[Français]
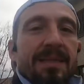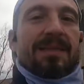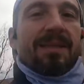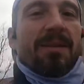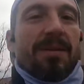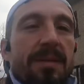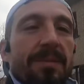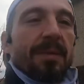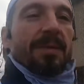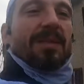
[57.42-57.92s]

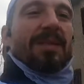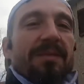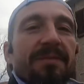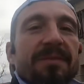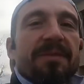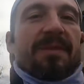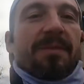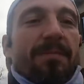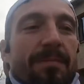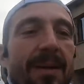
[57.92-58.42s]
Salut
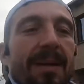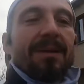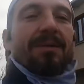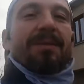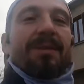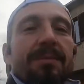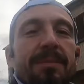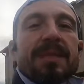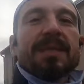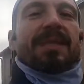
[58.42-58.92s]
les
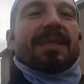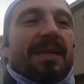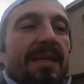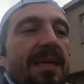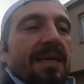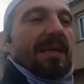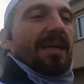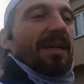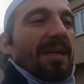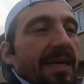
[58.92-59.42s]
mercredi midi.
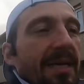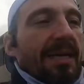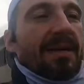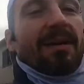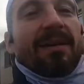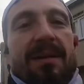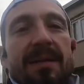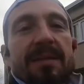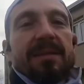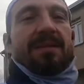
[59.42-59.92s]

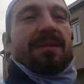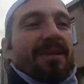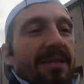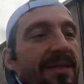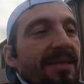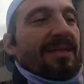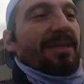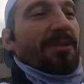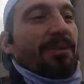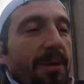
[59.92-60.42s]
Euh,
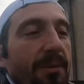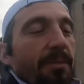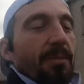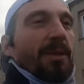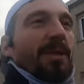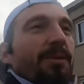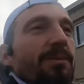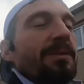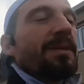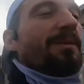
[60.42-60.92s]
je suis un
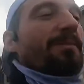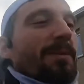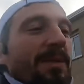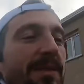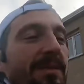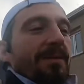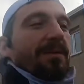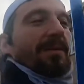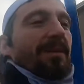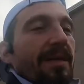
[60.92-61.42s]
peu dégoûté
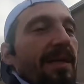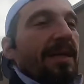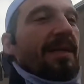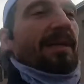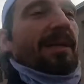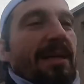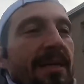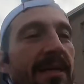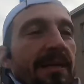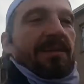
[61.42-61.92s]
parce que
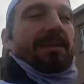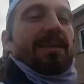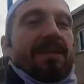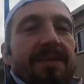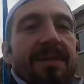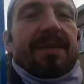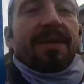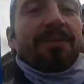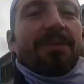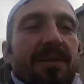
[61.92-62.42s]

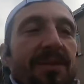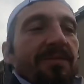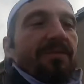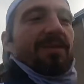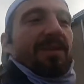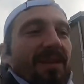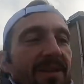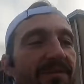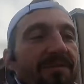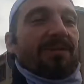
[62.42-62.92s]
j'avais des
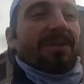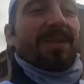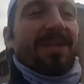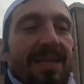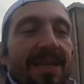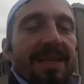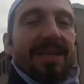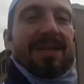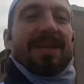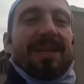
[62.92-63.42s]
rendez-vous
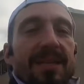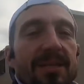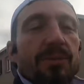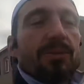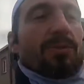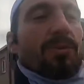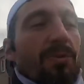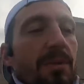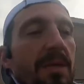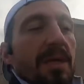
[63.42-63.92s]
téléphoniques et
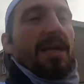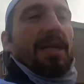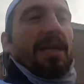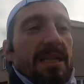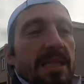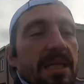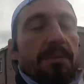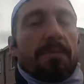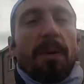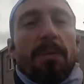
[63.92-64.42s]
du coup
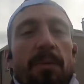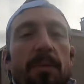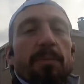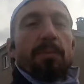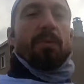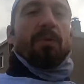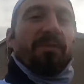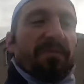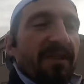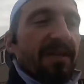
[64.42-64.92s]
j'ai pas pu
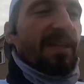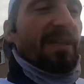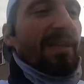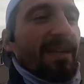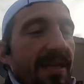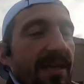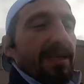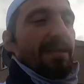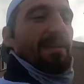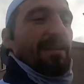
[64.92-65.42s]

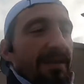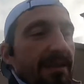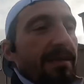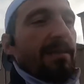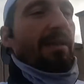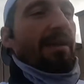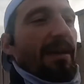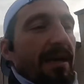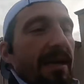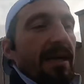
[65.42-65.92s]
profiter
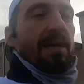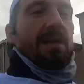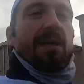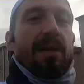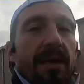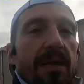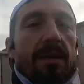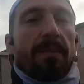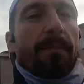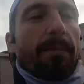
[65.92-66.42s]
des
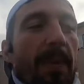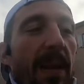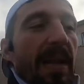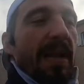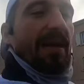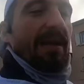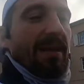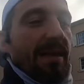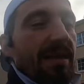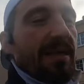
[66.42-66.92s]

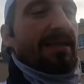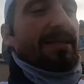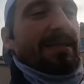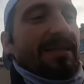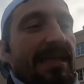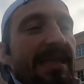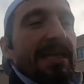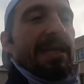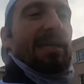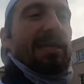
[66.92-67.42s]
belles
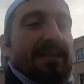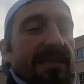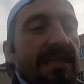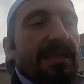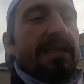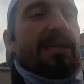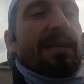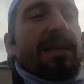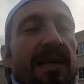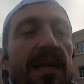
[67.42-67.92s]

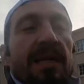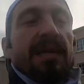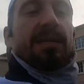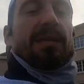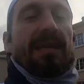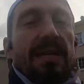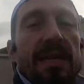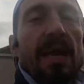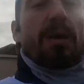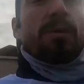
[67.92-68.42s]
éclaircies
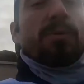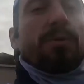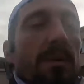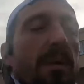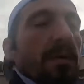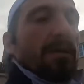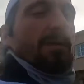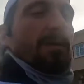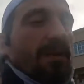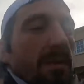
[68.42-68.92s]
qu'il y a
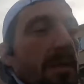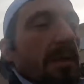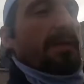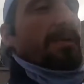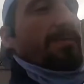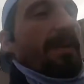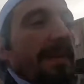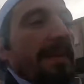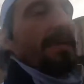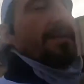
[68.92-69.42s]
eu euh,
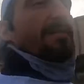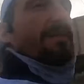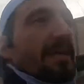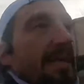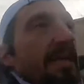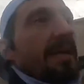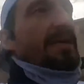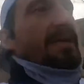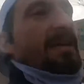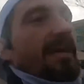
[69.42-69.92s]
ce matin.
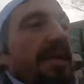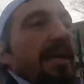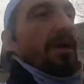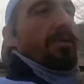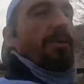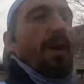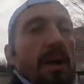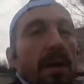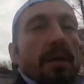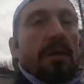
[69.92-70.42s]
Il y
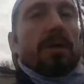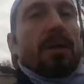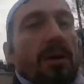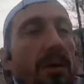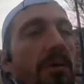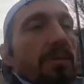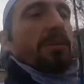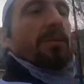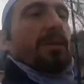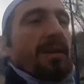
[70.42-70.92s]
a eu un
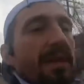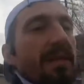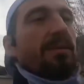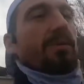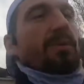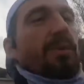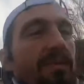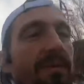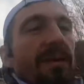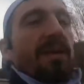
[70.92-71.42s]
grand soleil
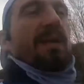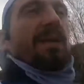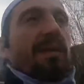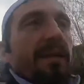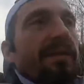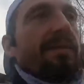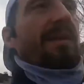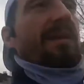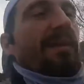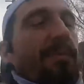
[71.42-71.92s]
que je voyais à
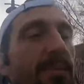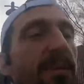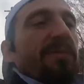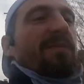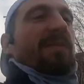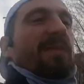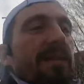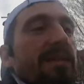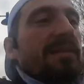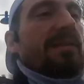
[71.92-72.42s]
travers la baie
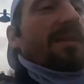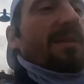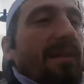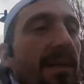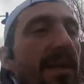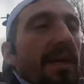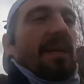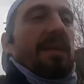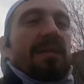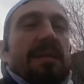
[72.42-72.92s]
vitrée,
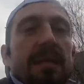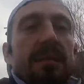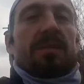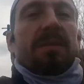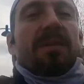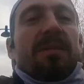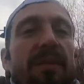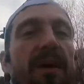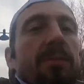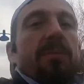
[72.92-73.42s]
ça
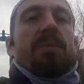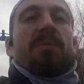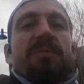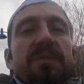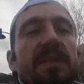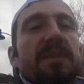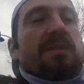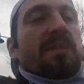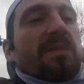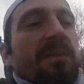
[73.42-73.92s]
donnait vraiment
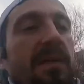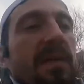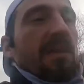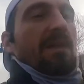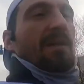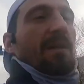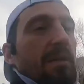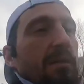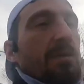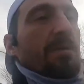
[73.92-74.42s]
envie euh,
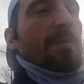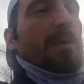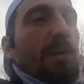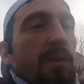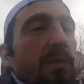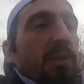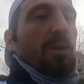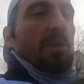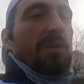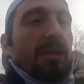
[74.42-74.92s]
de
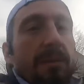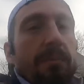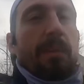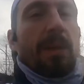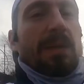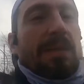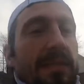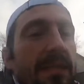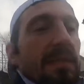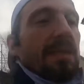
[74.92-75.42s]
mettre le short et de
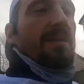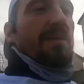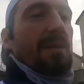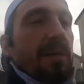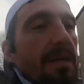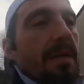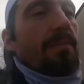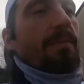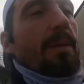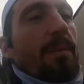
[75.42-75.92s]
partir,
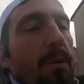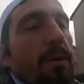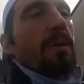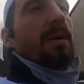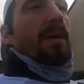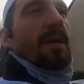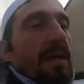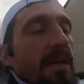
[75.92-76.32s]
mais bon,